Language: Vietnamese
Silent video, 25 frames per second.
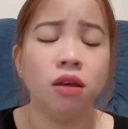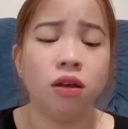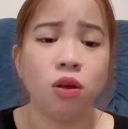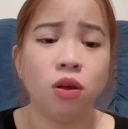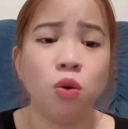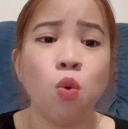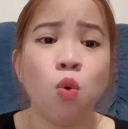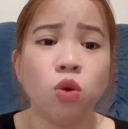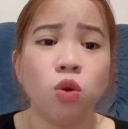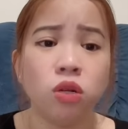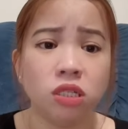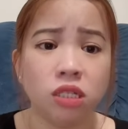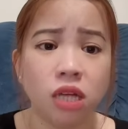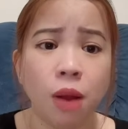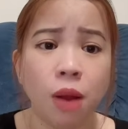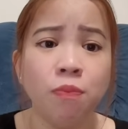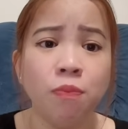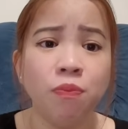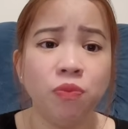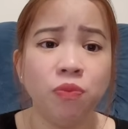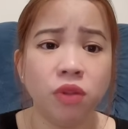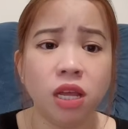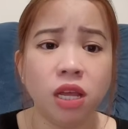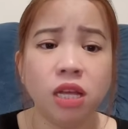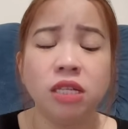cuộc sống
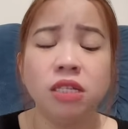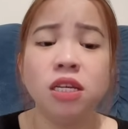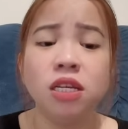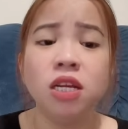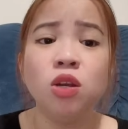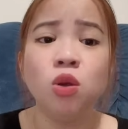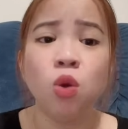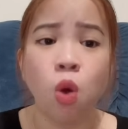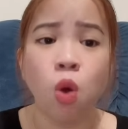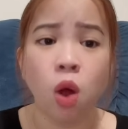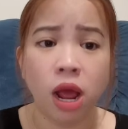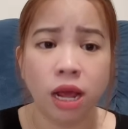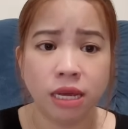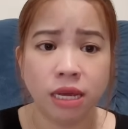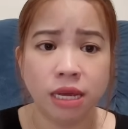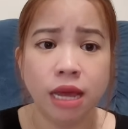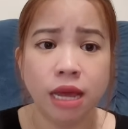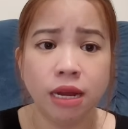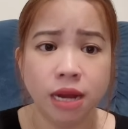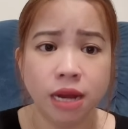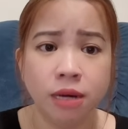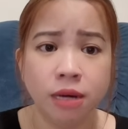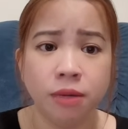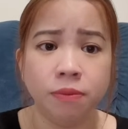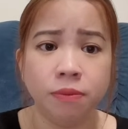cái sinh hoạt gia
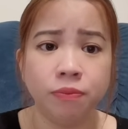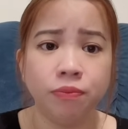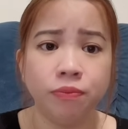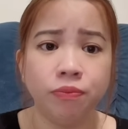đình